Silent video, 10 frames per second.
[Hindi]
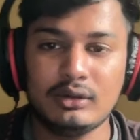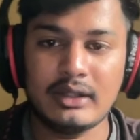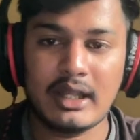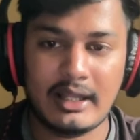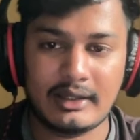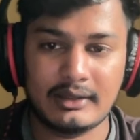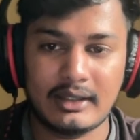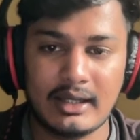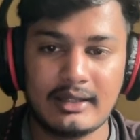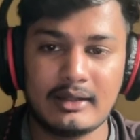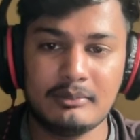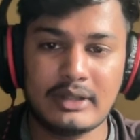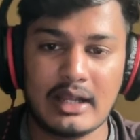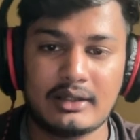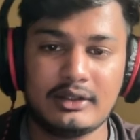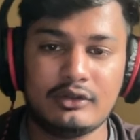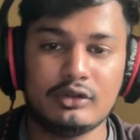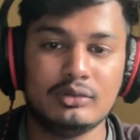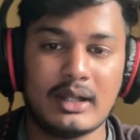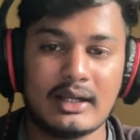तो एरर दे रहा है लेकिन हम क्या करते हैं इसको
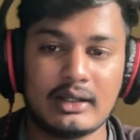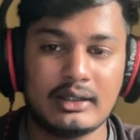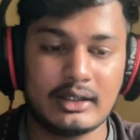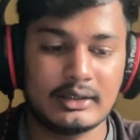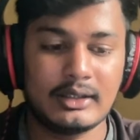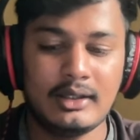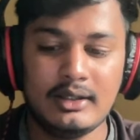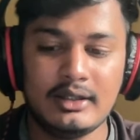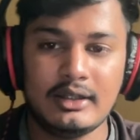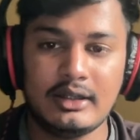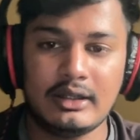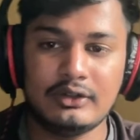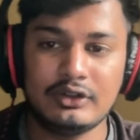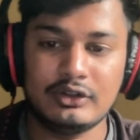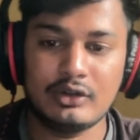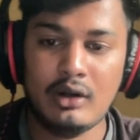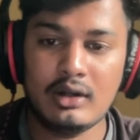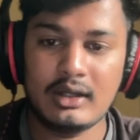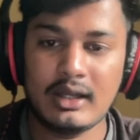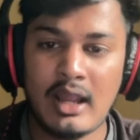दोबारा रन करते हैं इस चीज़ को
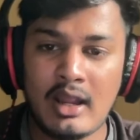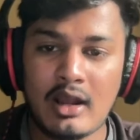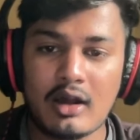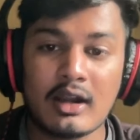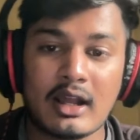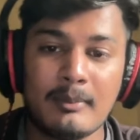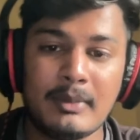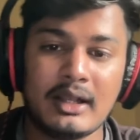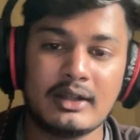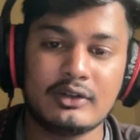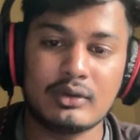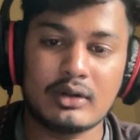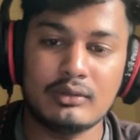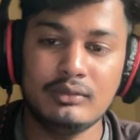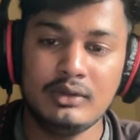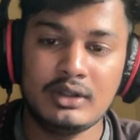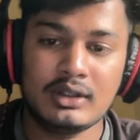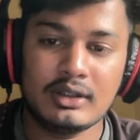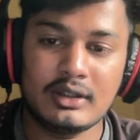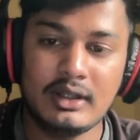ठीक है और अब मैं अगर इसको कहूँ
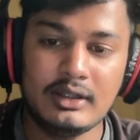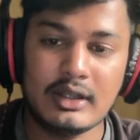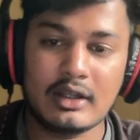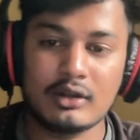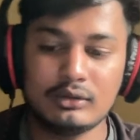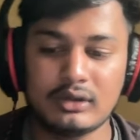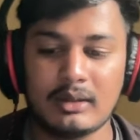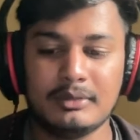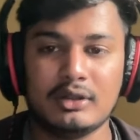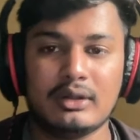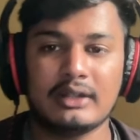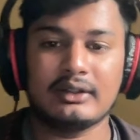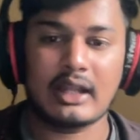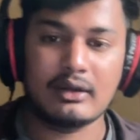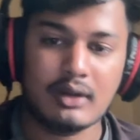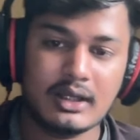कि ये करो तो अब देखो यहाँ से क्या हुआ